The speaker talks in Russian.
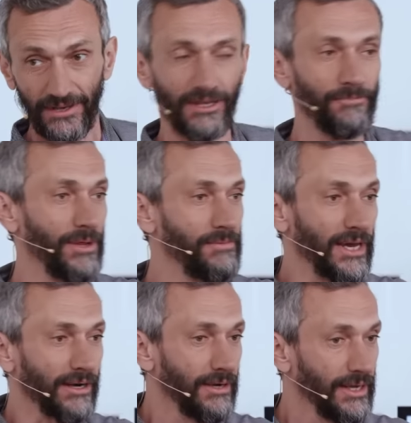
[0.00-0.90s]

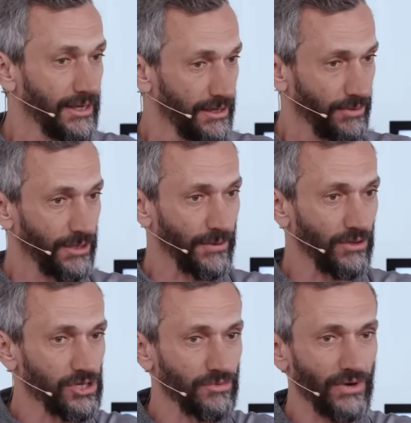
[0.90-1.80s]
Например,
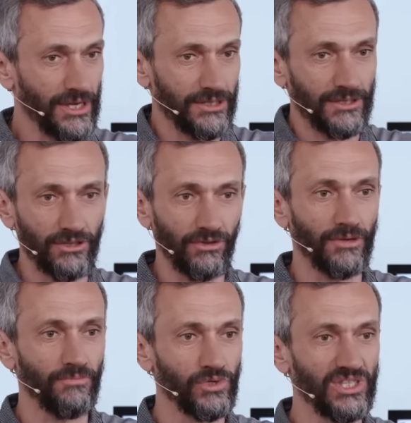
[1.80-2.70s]
предположим, вас
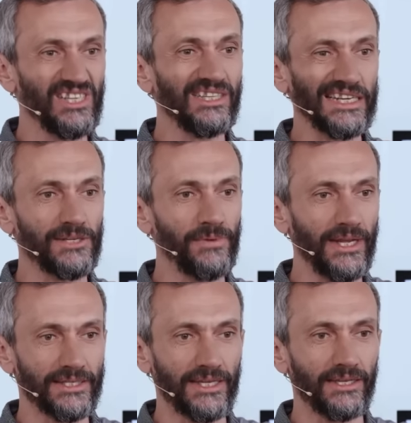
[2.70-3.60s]
кто-то пустил на
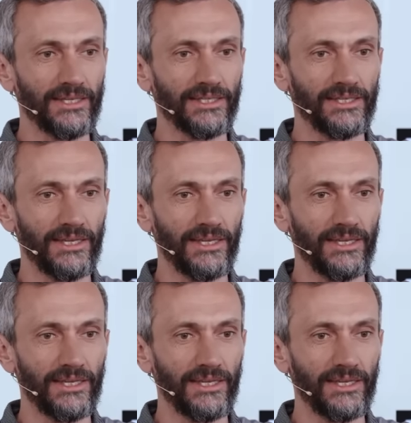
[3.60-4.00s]
шпиль Останкинской